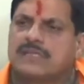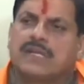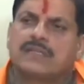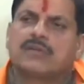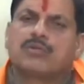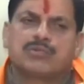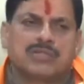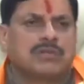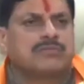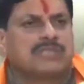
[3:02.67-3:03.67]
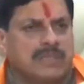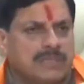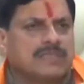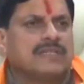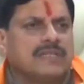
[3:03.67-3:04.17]
सैद्धांतिक रूप से तो हम
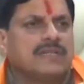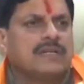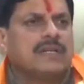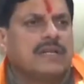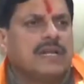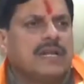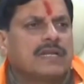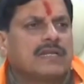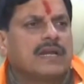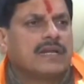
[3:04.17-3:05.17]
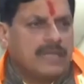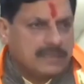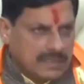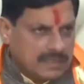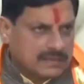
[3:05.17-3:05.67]
सहमत हैं लेकिन अगर
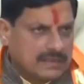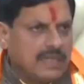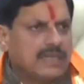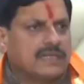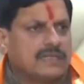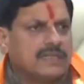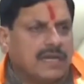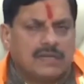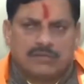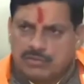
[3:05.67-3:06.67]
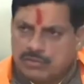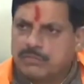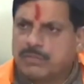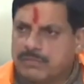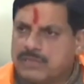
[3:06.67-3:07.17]
ऐसा लगता है कि जहाँ कोई
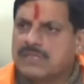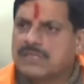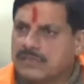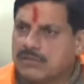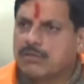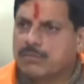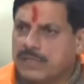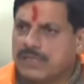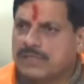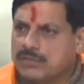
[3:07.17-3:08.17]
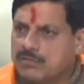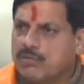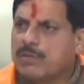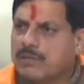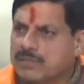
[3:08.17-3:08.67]
परमिशन की जरूरत पड़ेगी तो
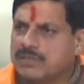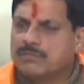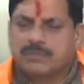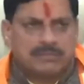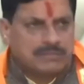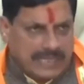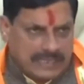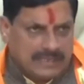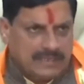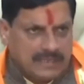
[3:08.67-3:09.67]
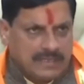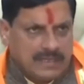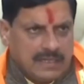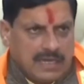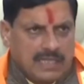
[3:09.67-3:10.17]
वो परमिशन पे हम जाएंगे
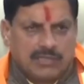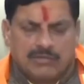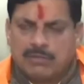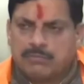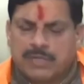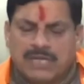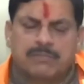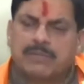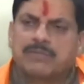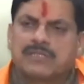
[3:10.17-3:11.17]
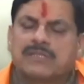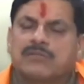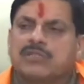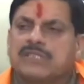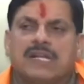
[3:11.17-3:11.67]
अगर बगैर परमिशन
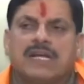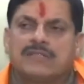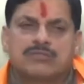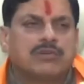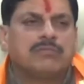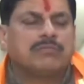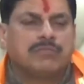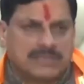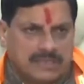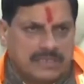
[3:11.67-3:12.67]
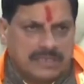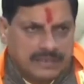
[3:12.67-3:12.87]
कोई चला इसको हम पसंद नहीं